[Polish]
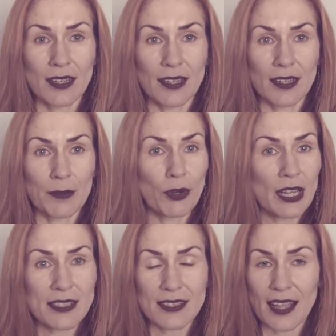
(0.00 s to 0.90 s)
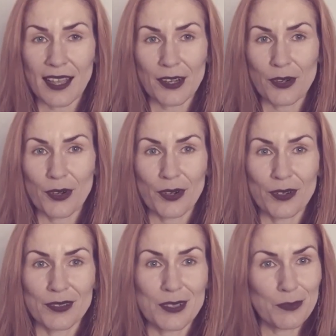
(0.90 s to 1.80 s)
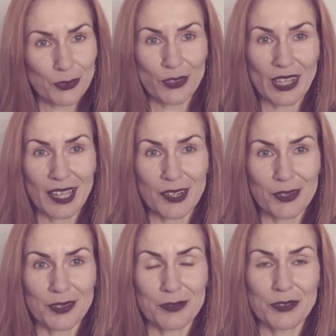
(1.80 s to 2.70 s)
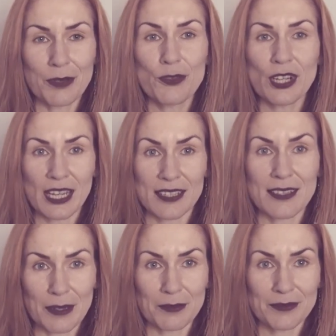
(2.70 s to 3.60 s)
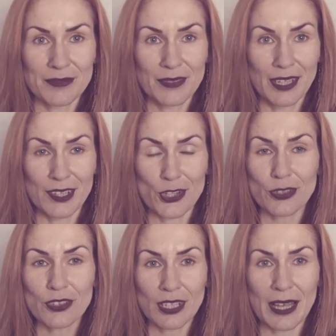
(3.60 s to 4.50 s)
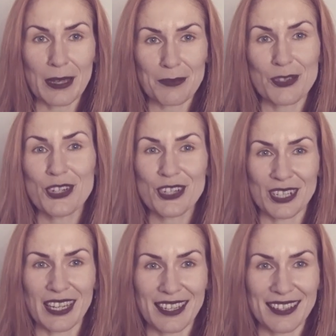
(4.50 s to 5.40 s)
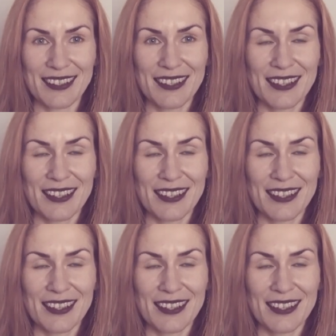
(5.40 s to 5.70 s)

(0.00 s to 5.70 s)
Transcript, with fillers: e, bolesnego, smutnego w tym, że jestem, że oddycham, że żyję,